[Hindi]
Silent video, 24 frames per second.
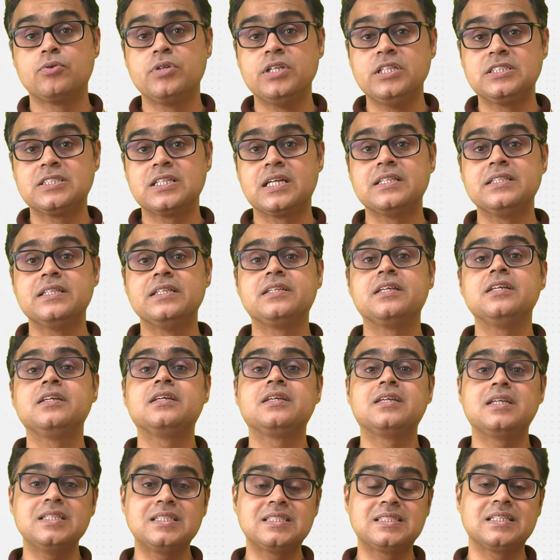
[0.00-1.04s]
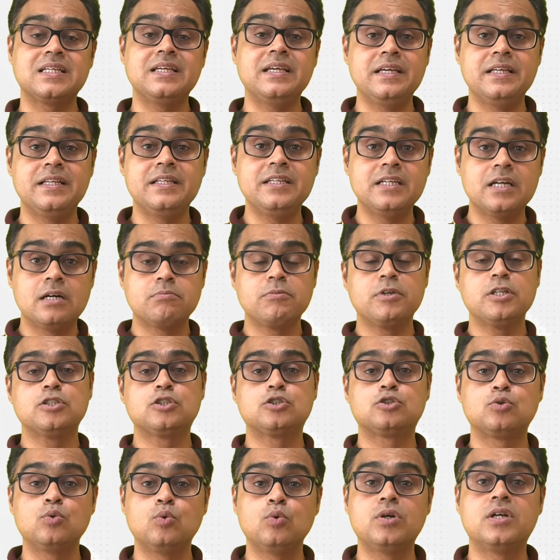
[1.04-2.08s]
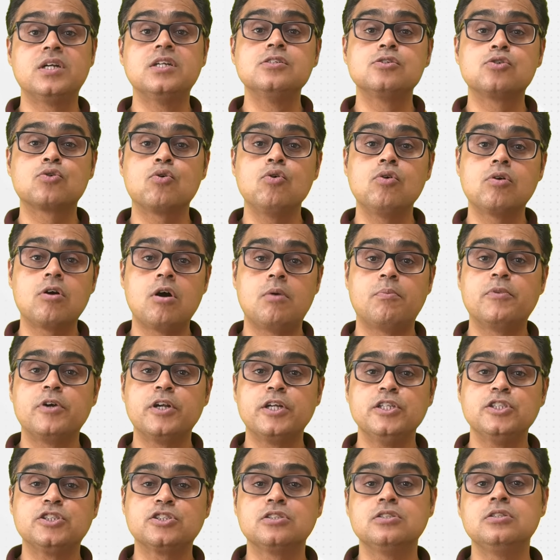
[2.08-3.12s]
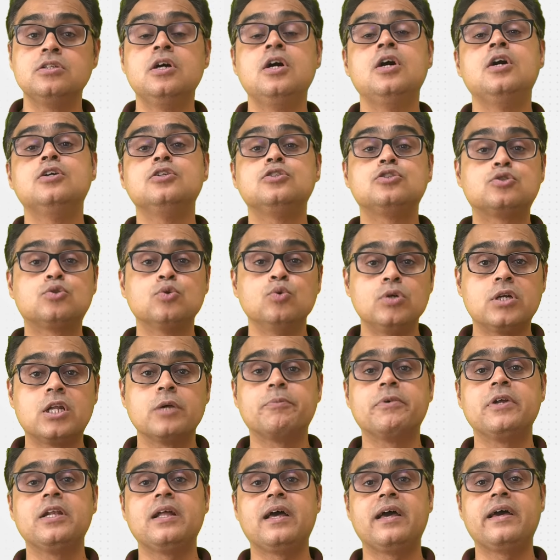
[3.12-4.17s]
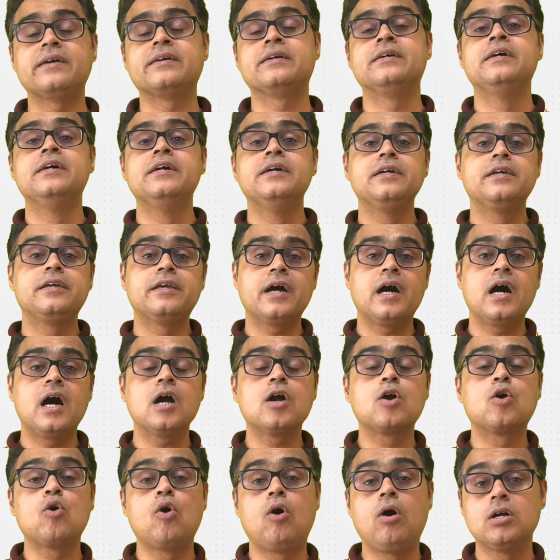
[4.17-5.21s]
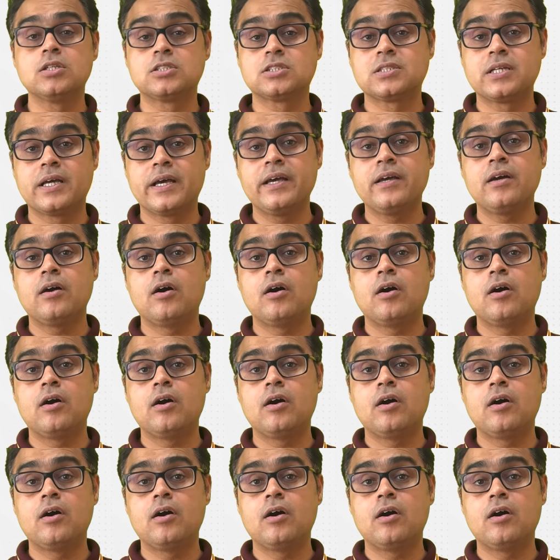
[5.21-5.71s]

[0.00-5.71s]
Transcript: होनी चाहिए कि किस एरिया में स्टूडेंट्स को अकोमोडेशन सूटेबल है क्या कॉस्ट है